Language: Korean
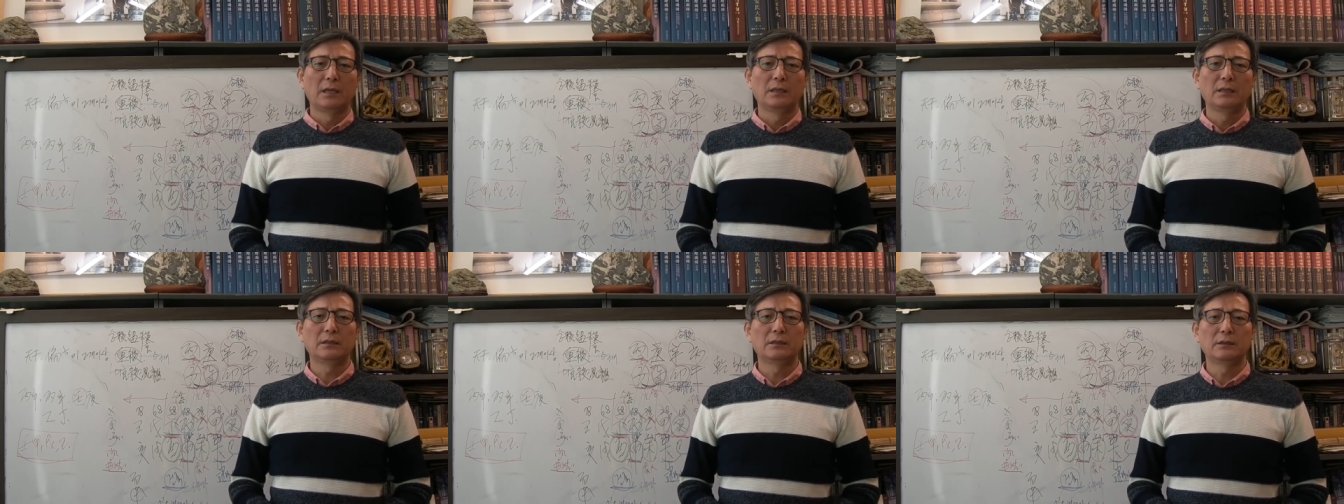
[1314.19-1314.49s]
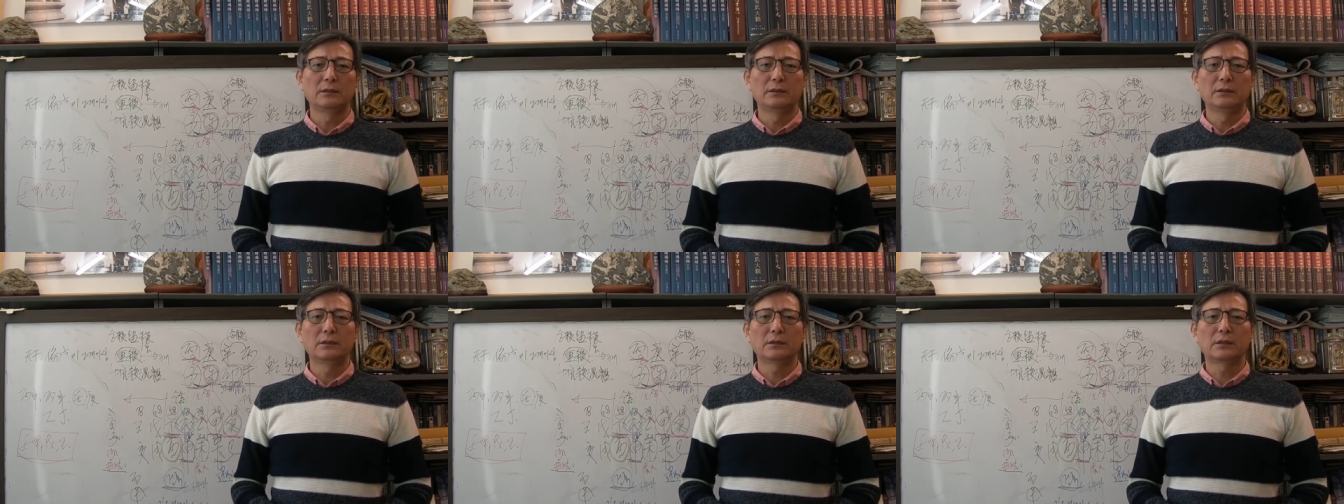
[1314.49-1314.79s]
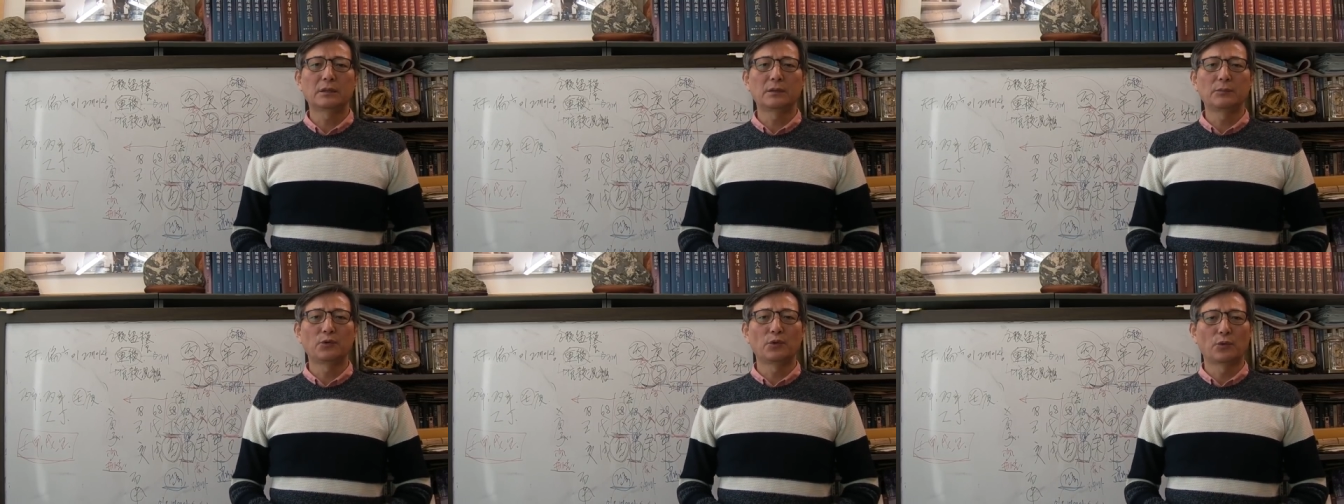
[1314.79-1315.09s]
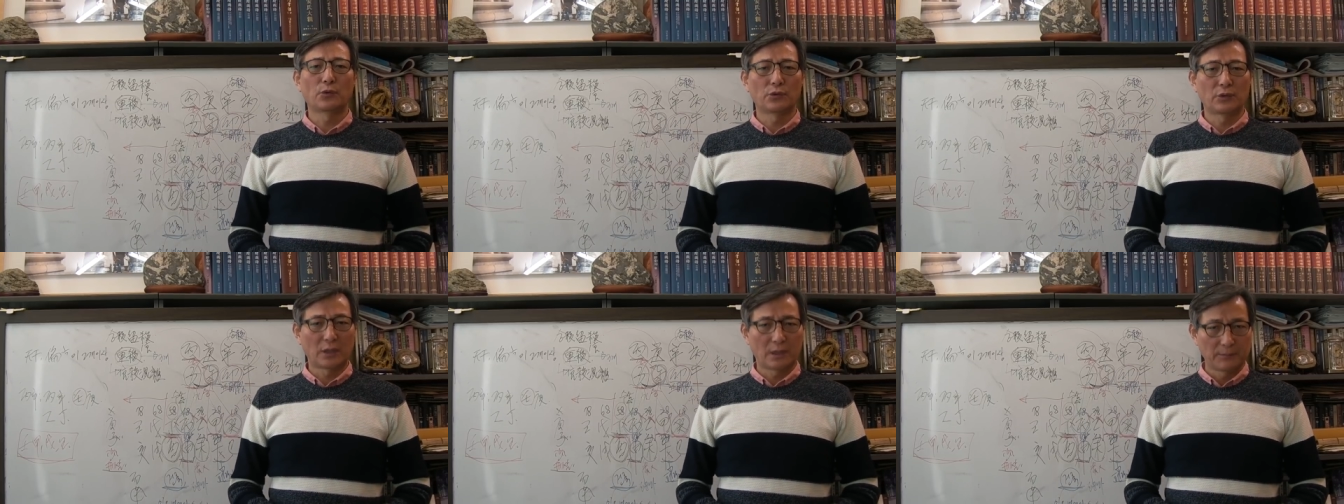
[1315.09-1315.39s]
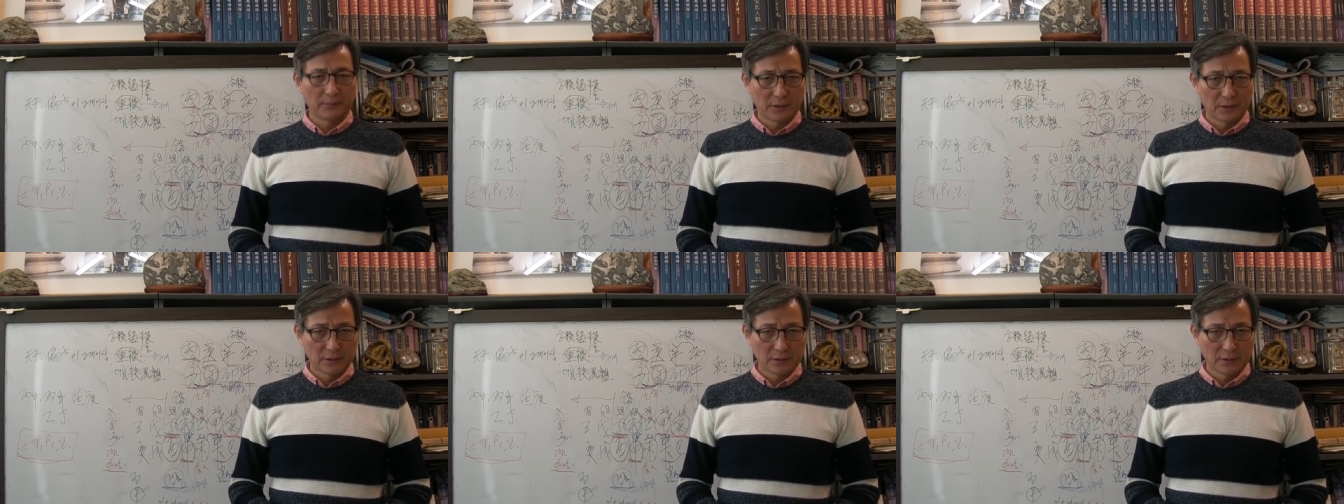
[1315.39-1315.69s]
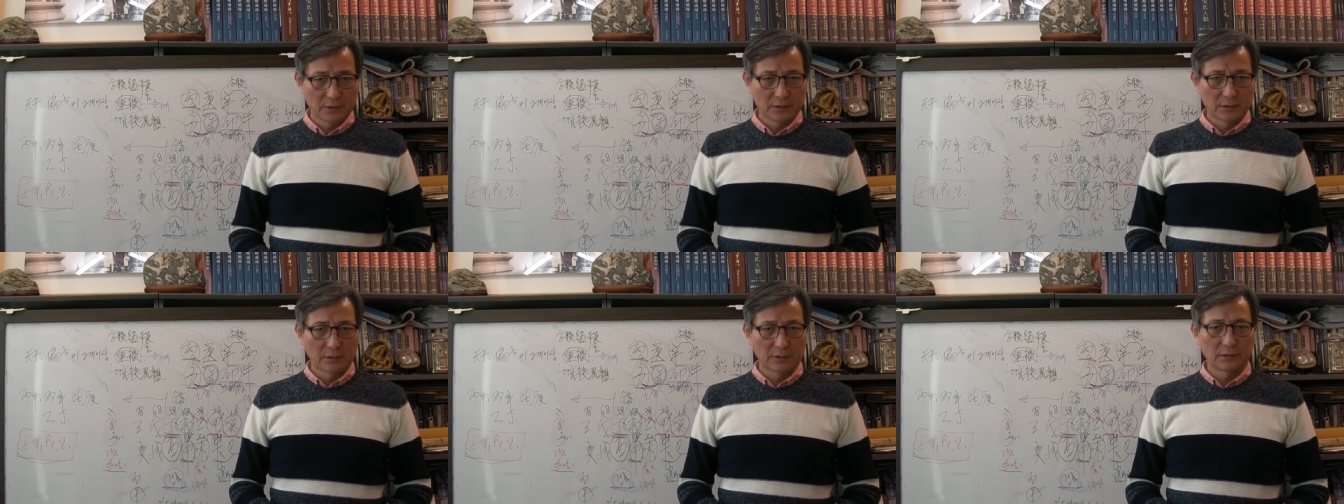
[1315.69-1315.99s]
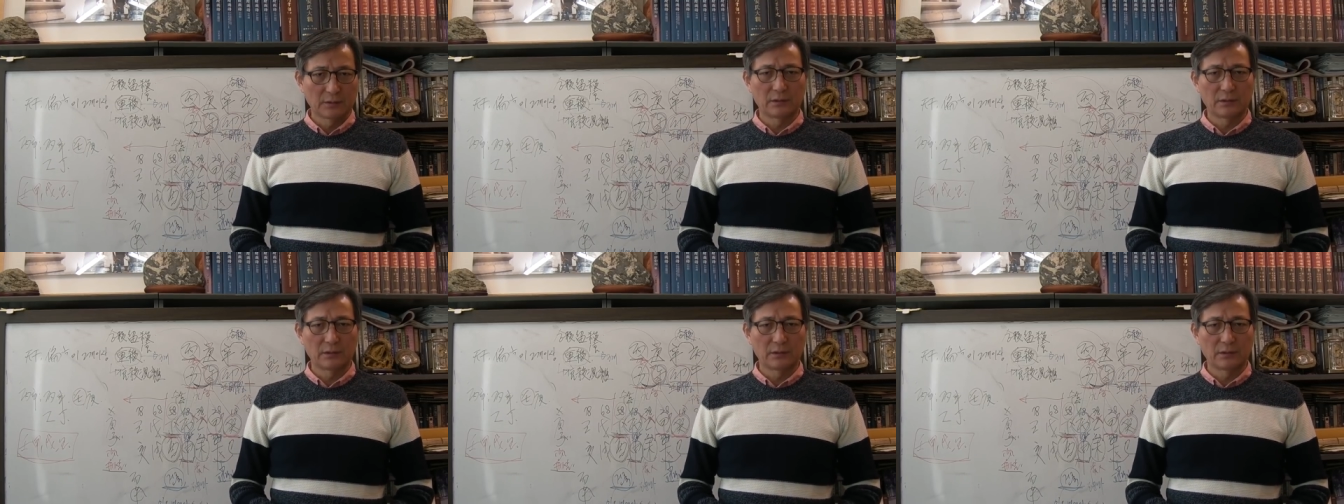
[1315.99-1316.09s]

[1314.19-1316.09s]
이런 느낌이 온다면은